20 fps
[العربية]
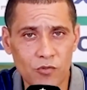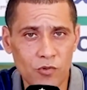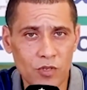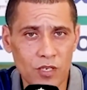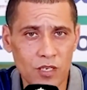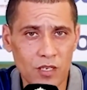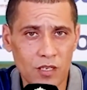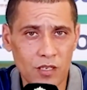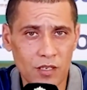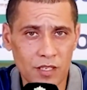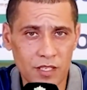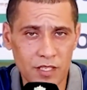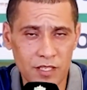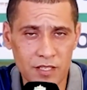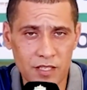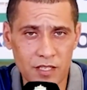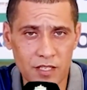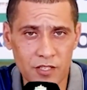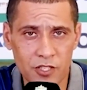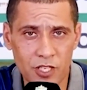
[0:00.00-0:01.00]

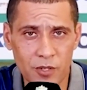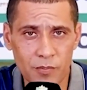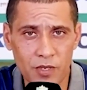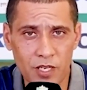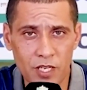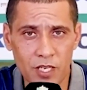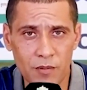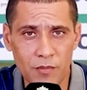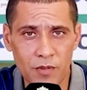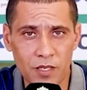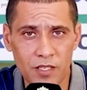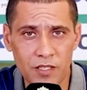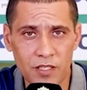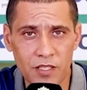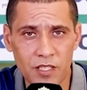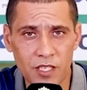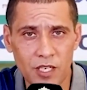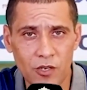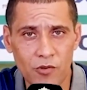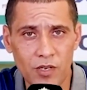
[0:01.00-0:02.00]
والرئيس الجامعة
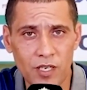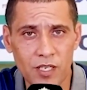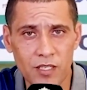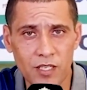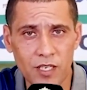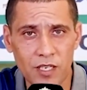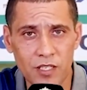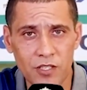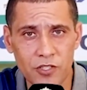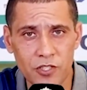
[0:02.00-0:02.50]
الملكية وأعضاء